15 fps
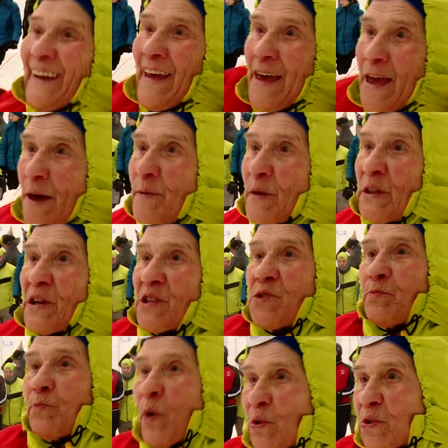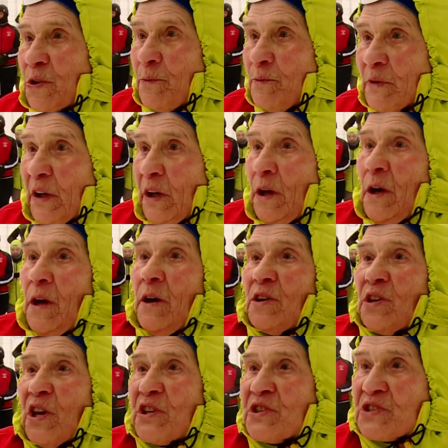именно спортом.
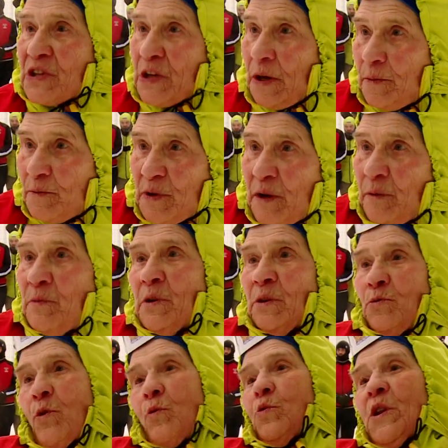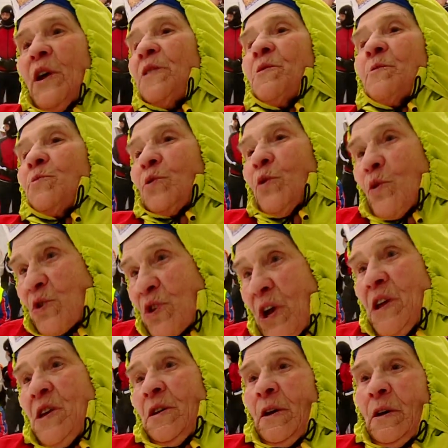И зимним, ну, летом тоже.
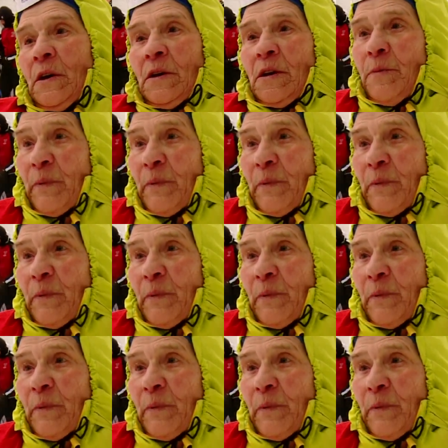И